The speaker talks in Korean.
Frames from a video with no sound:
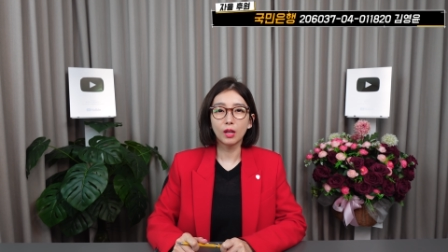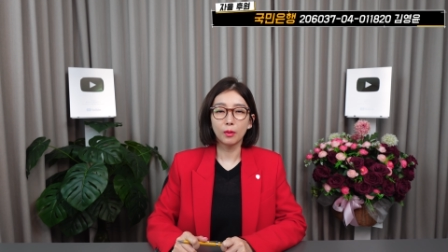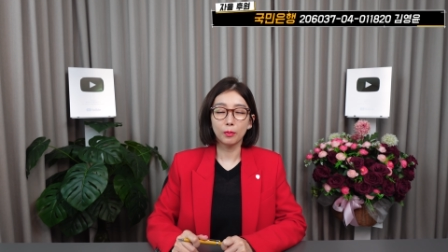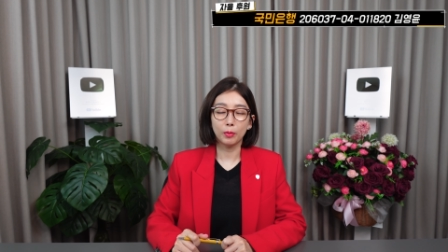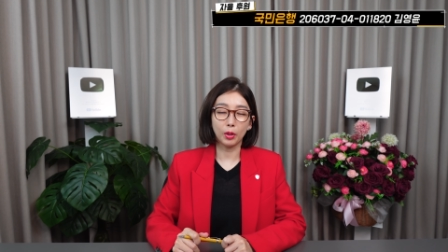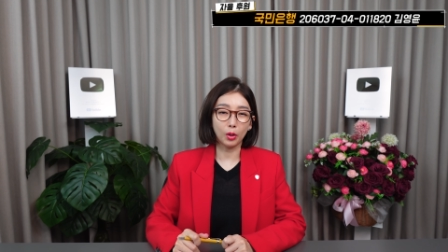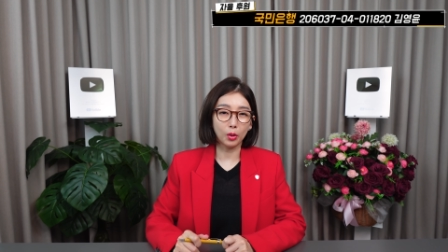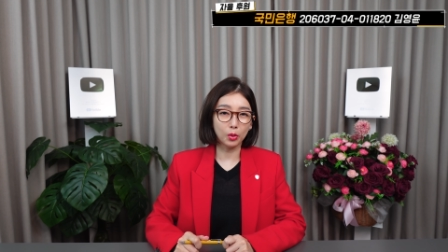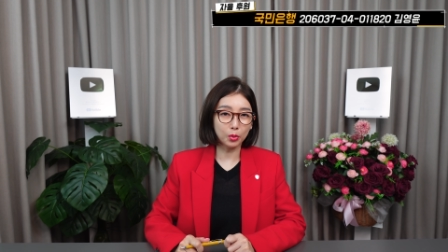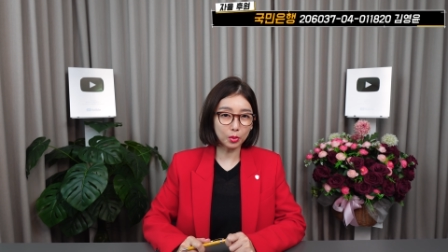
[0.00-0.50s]

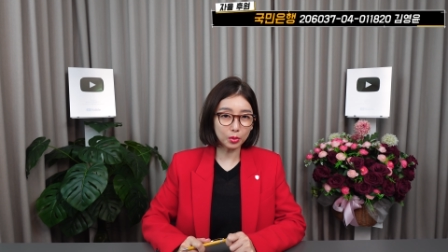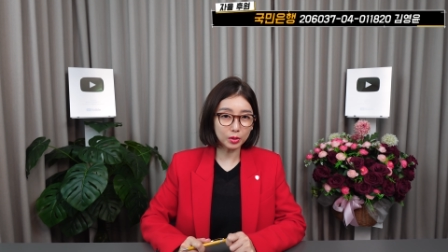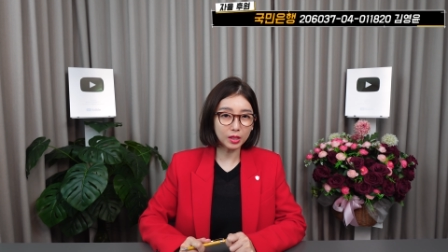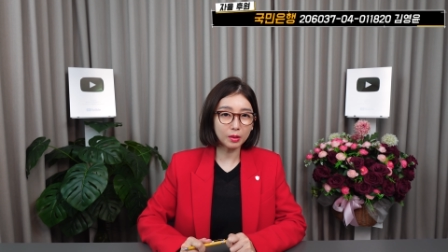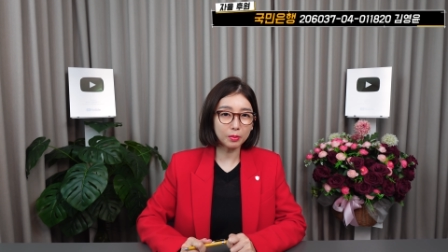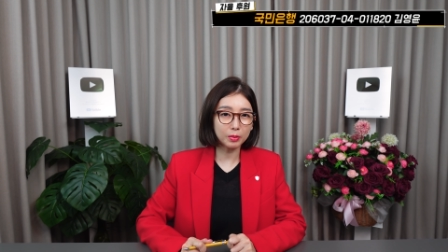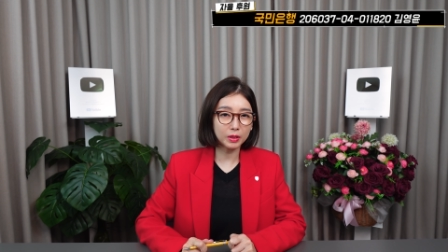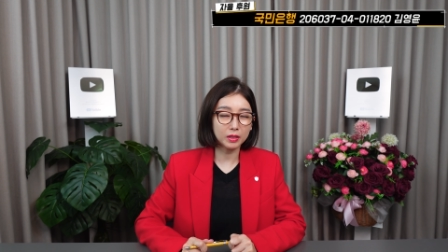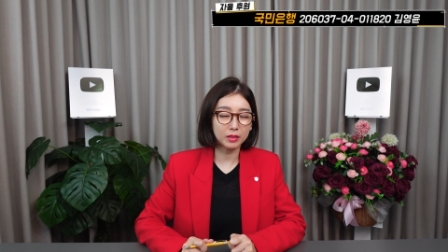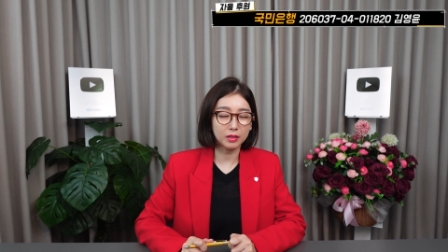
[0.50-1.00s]

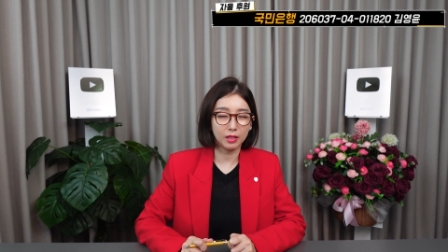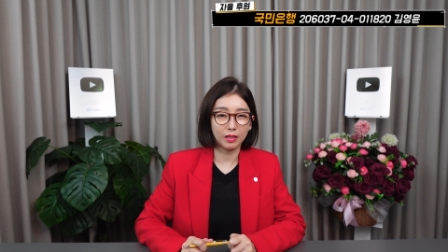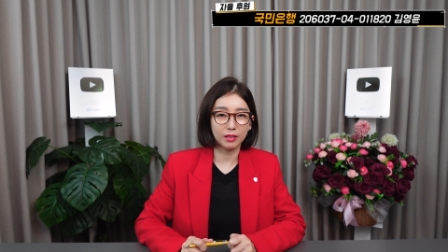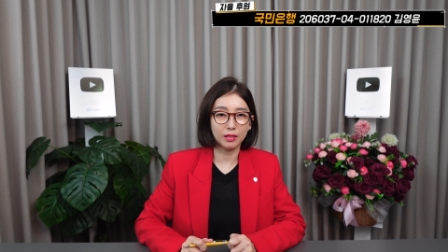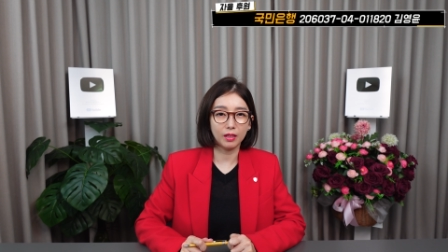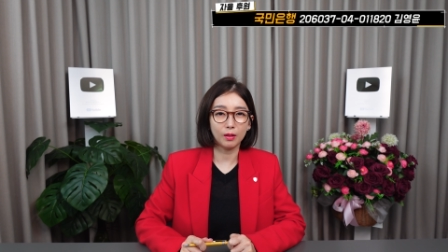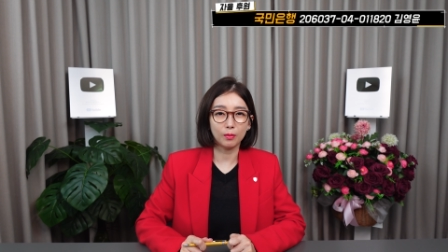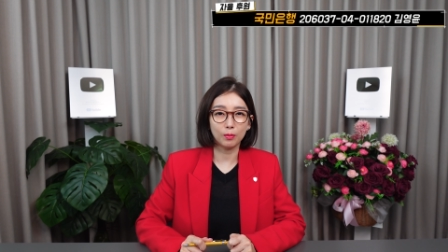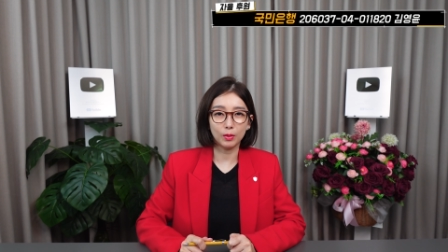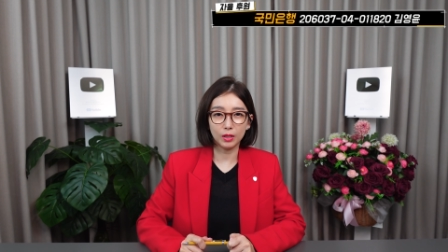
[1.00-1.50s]
변호사비
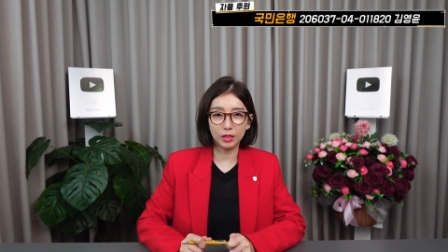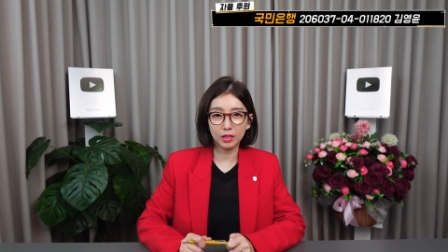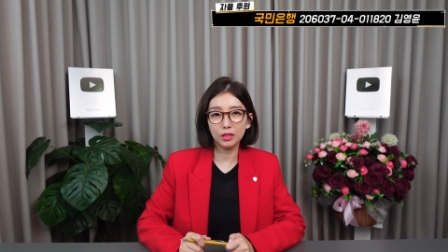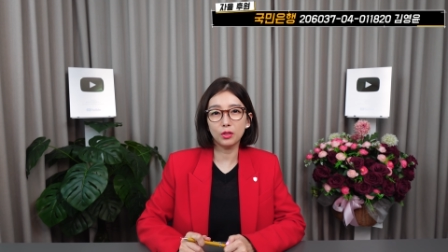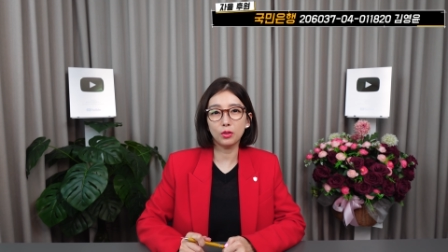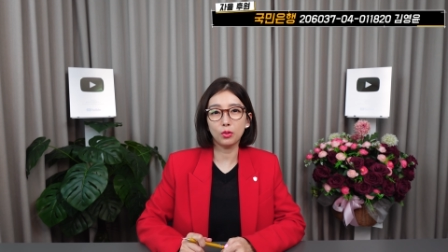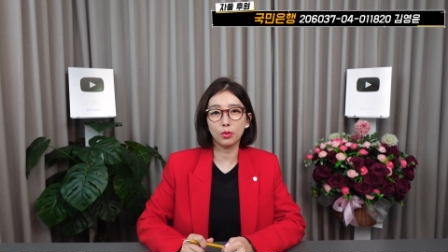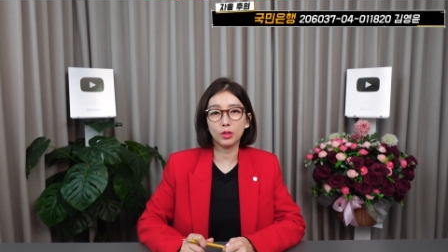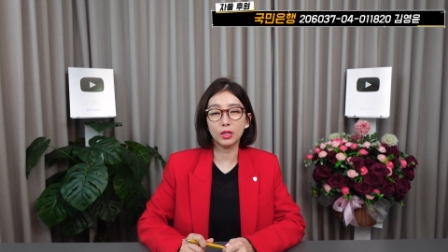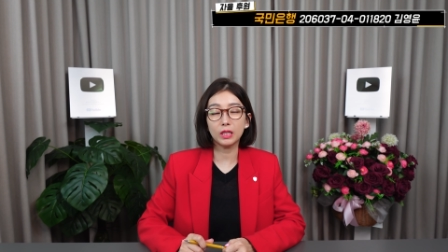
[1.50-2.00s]
대납
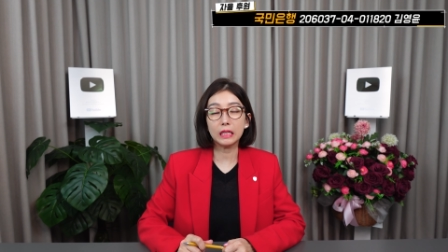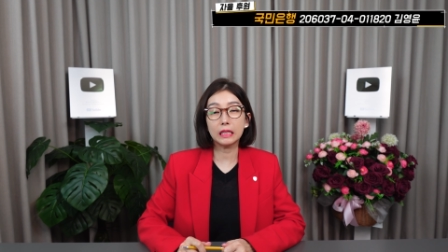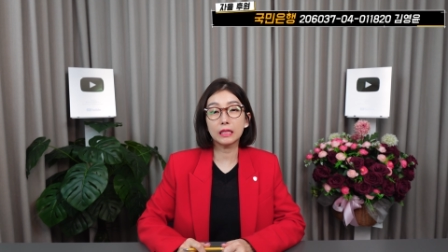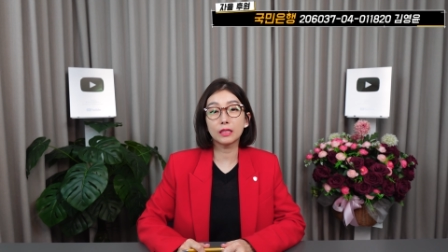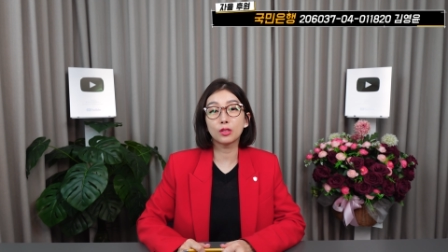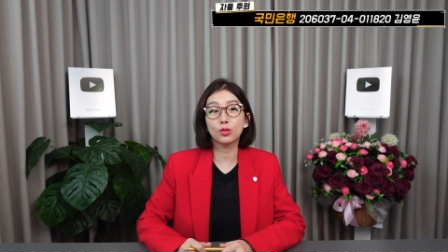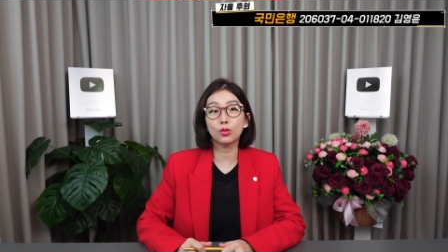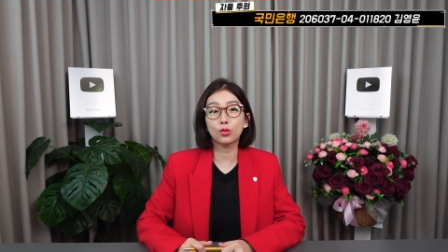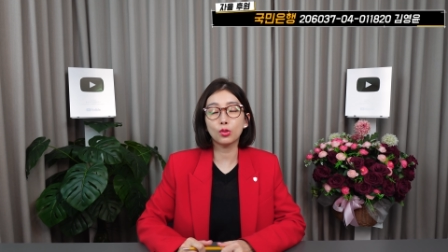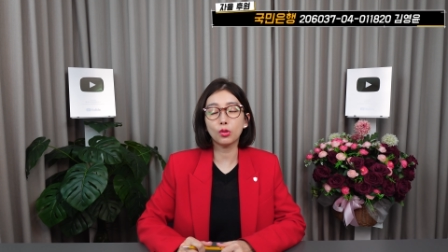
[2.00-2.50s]
의혹이
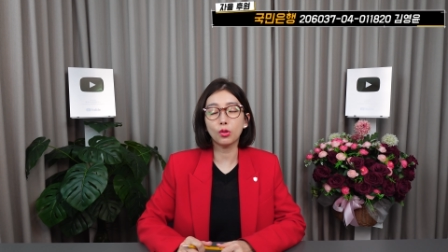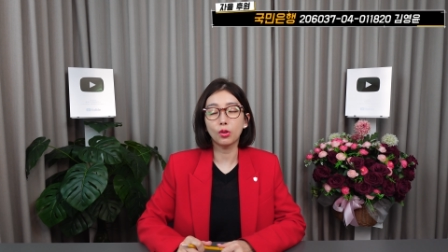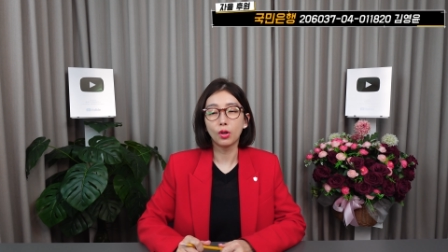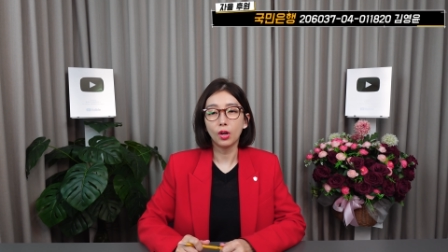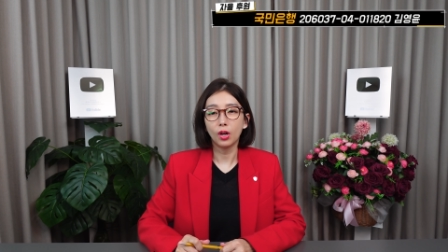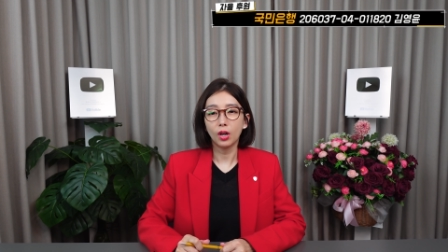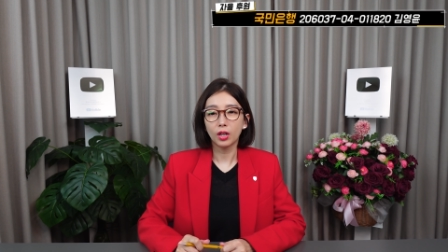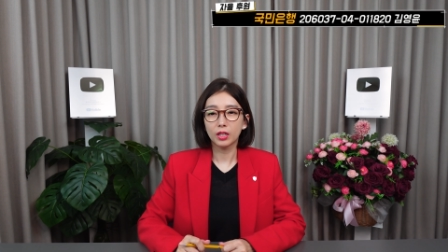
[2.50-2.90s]
있죠.